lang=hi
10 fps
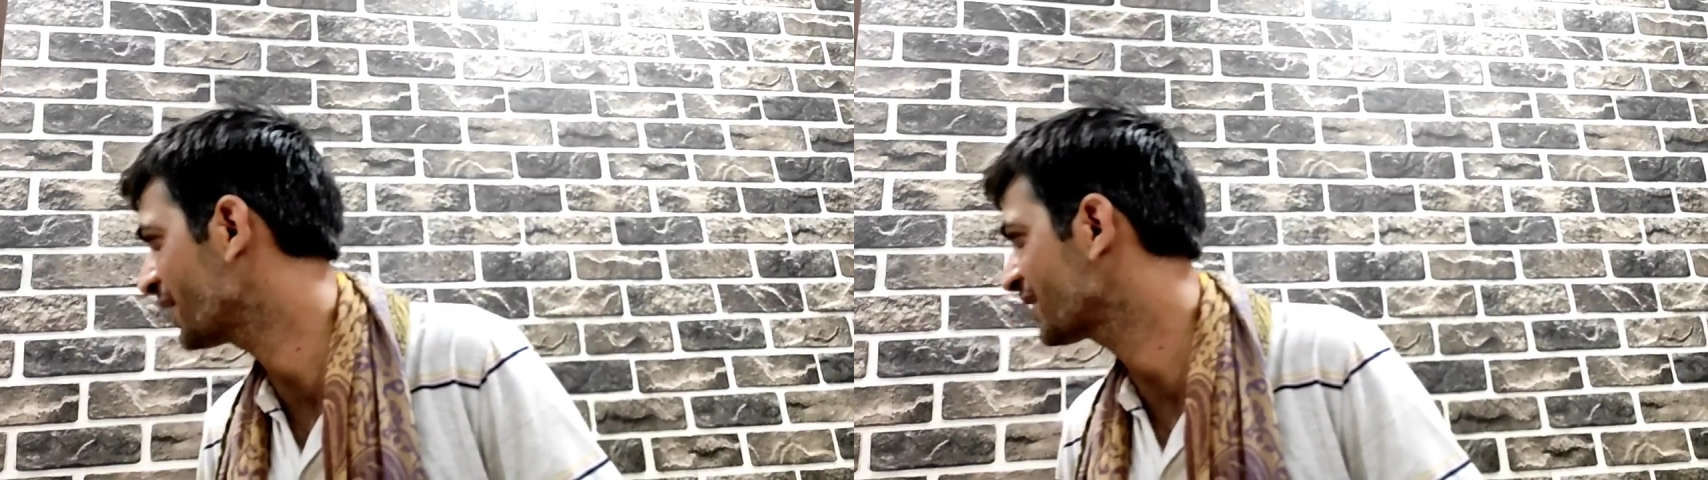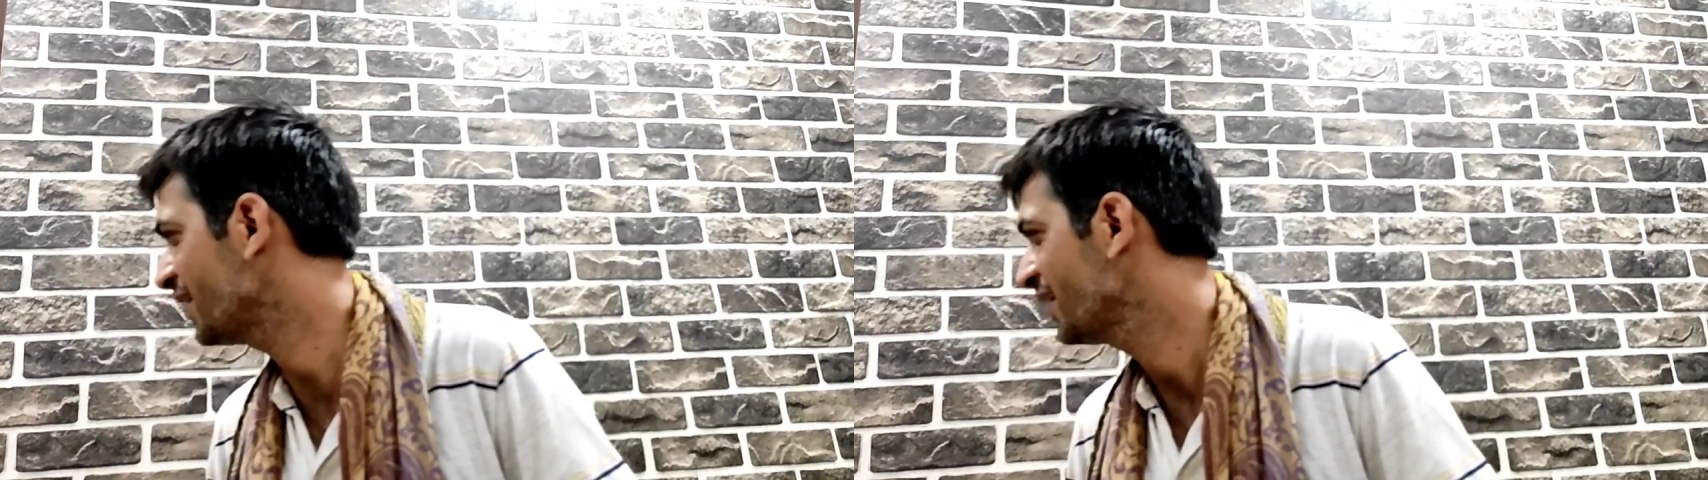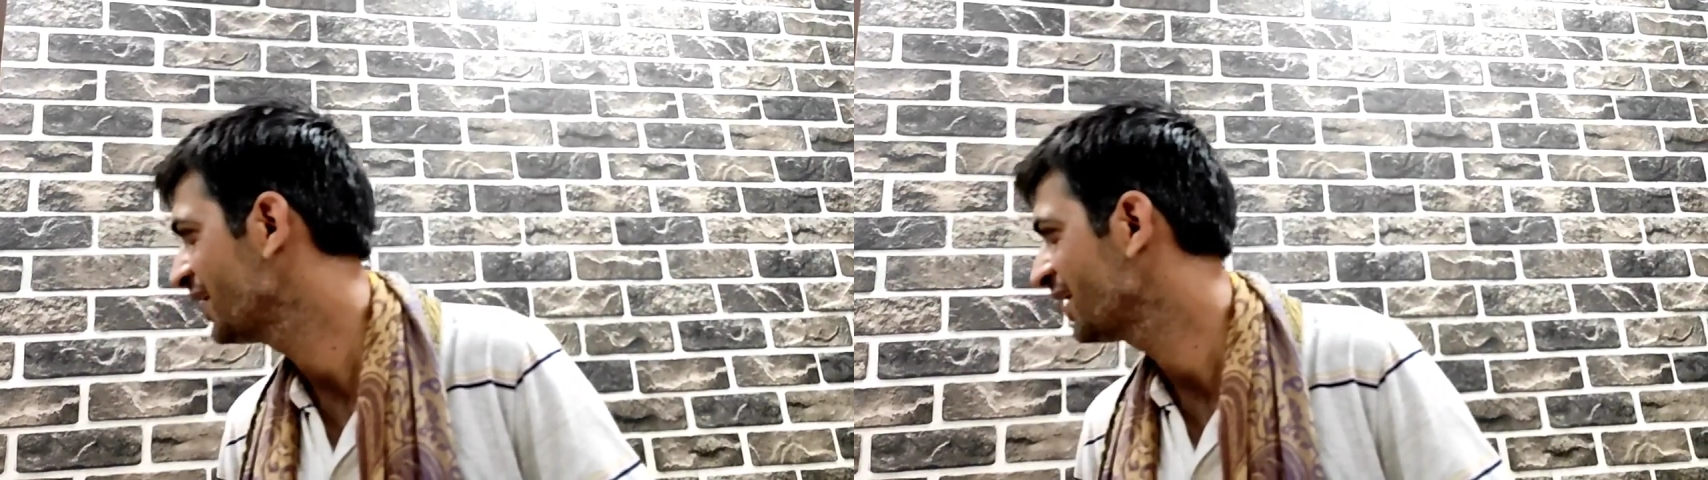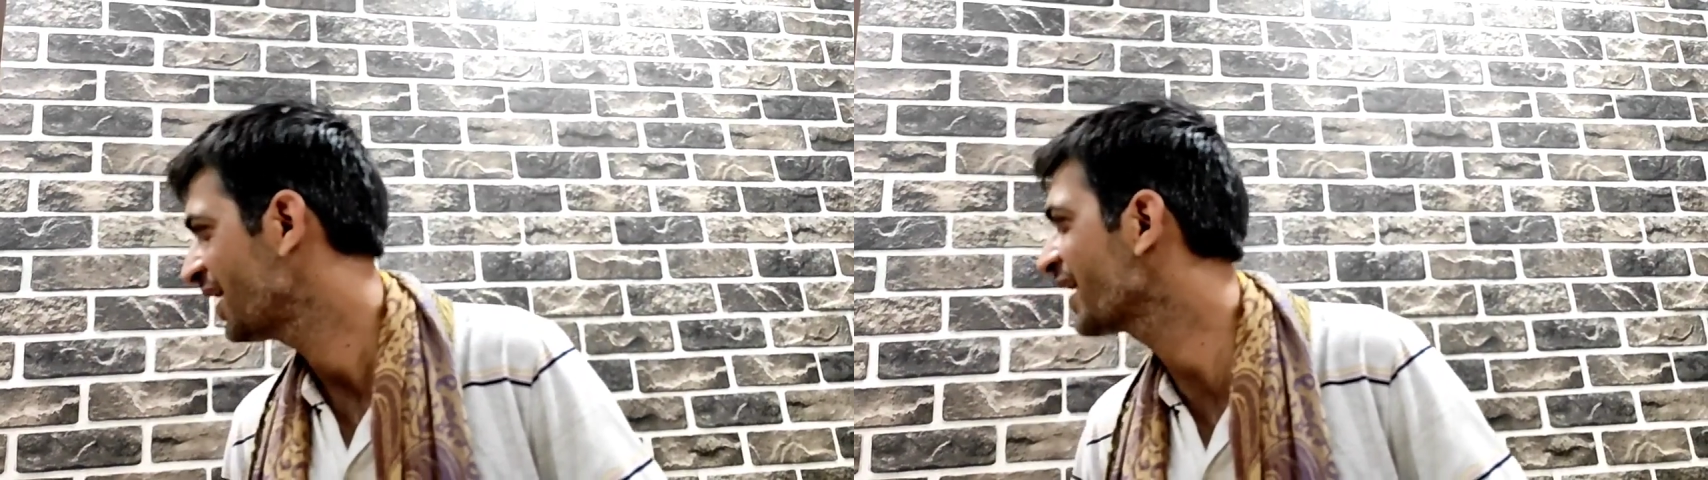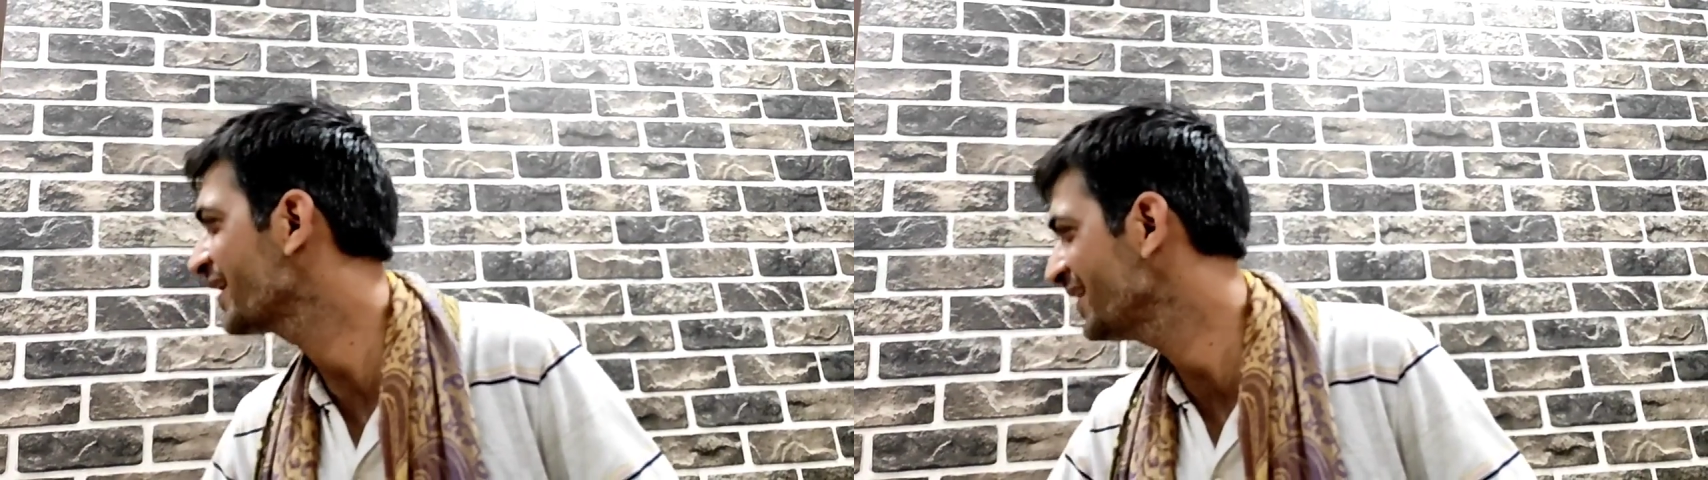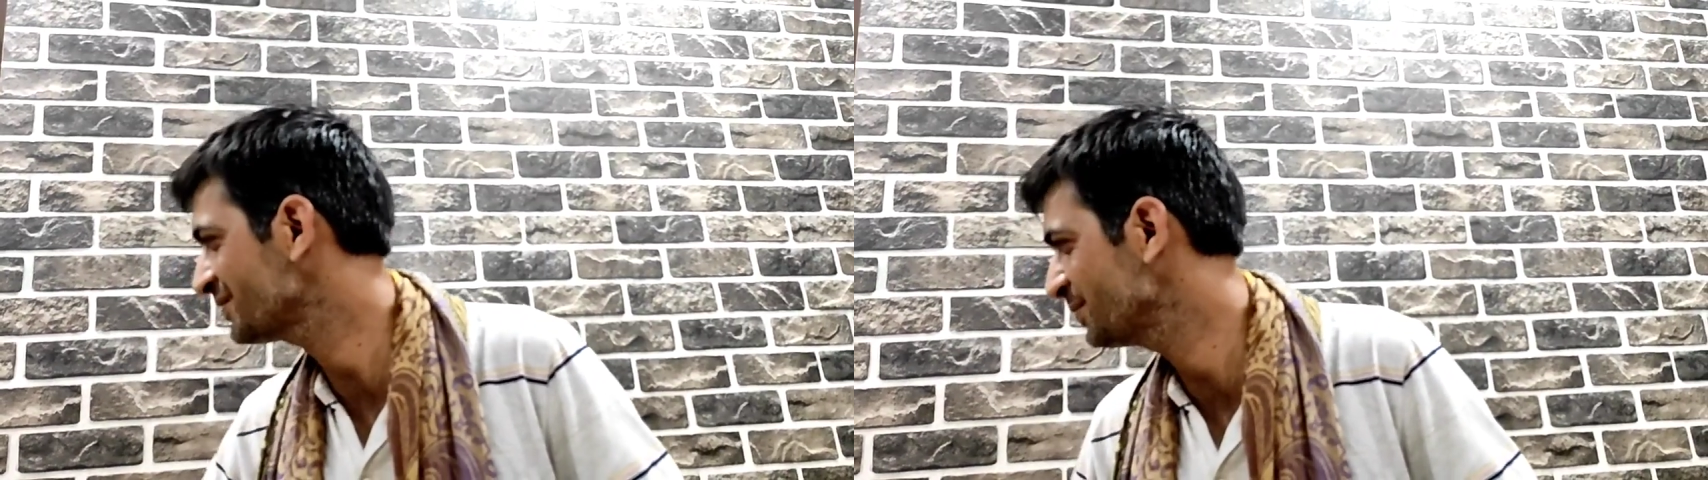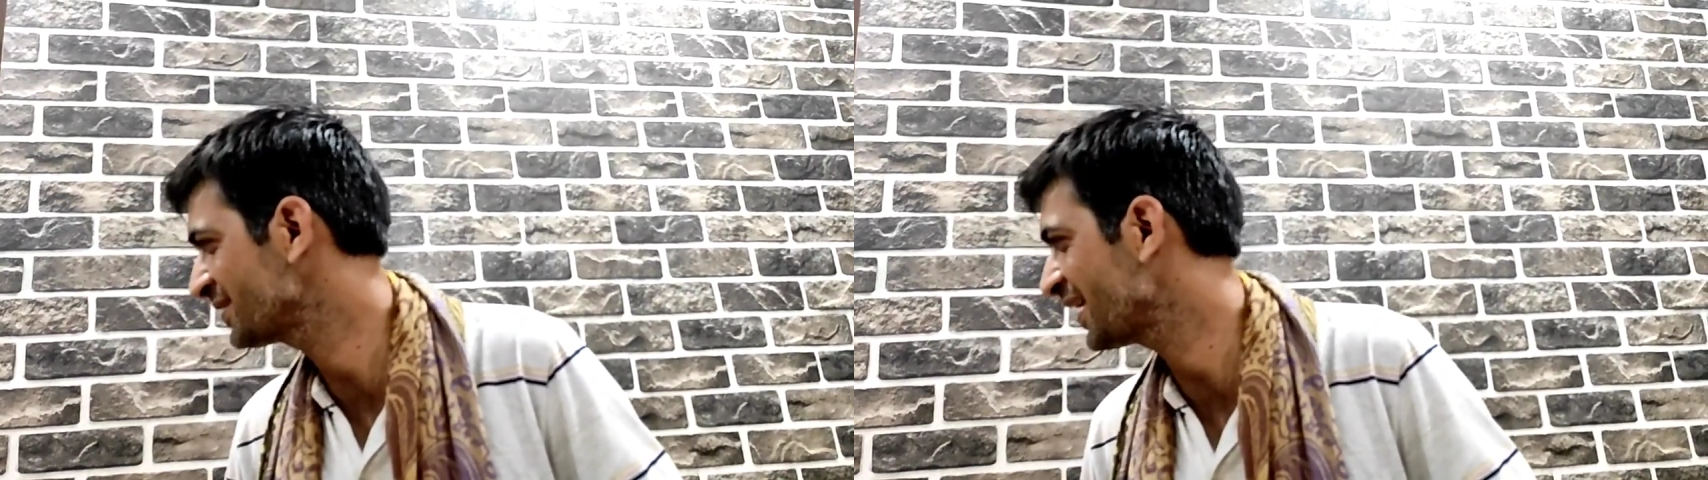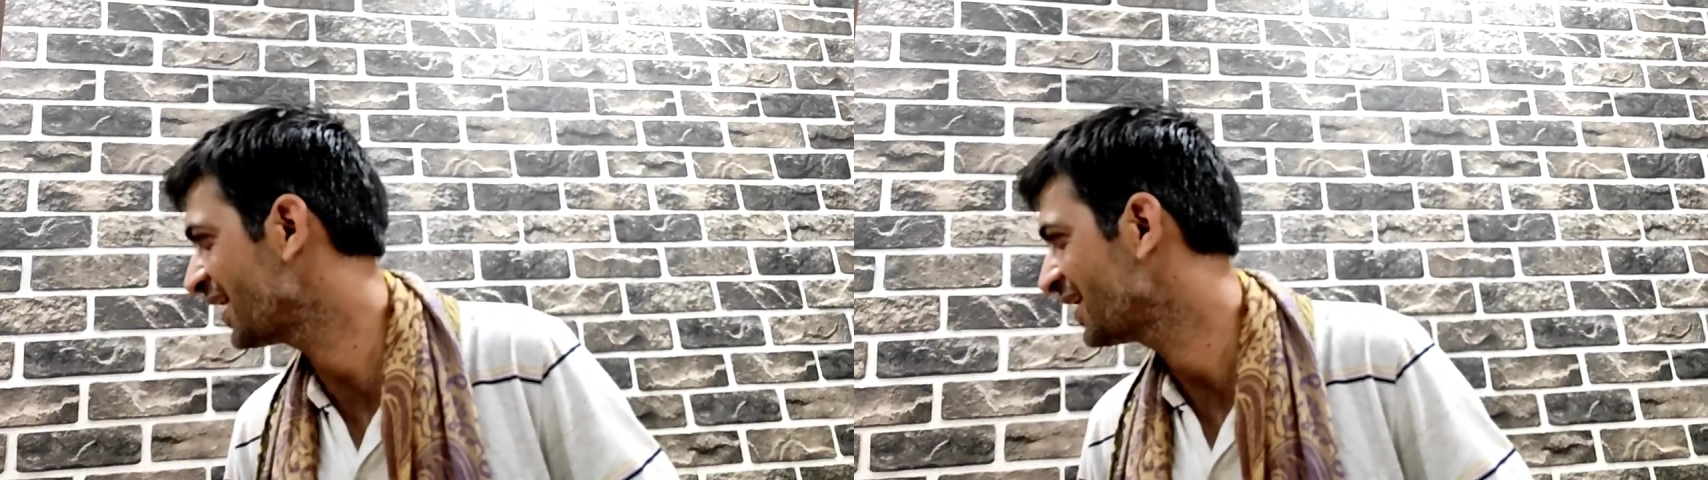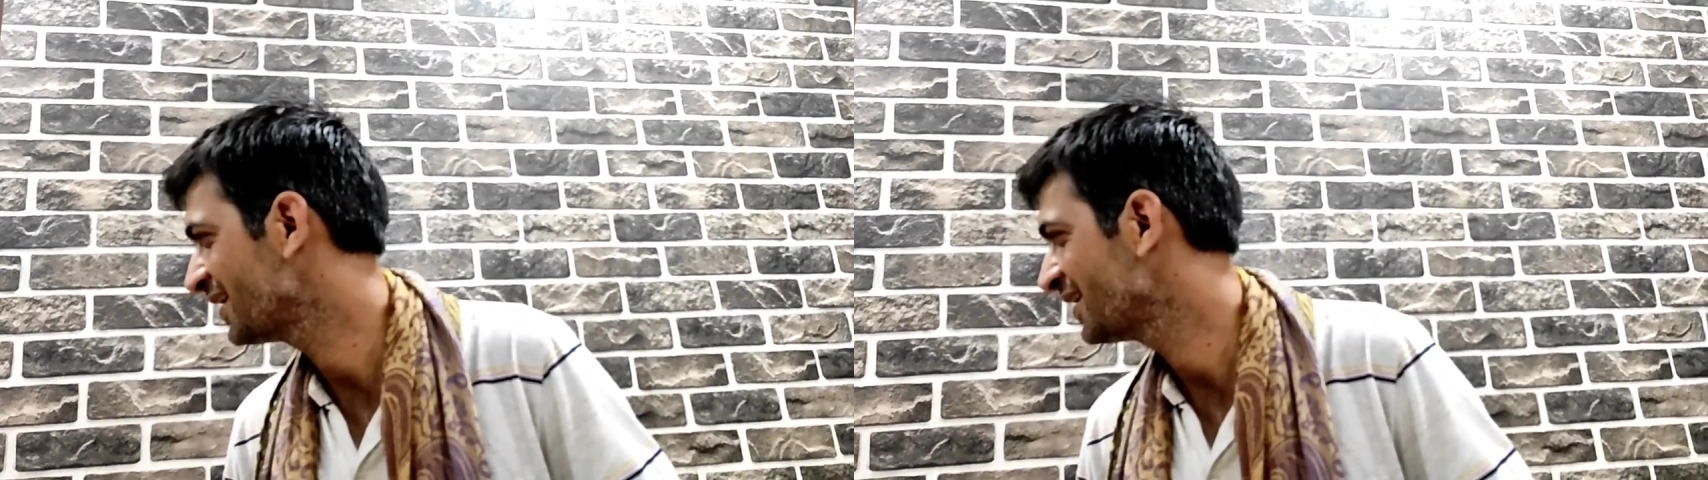पड़ता है अग्नेश मिश्रा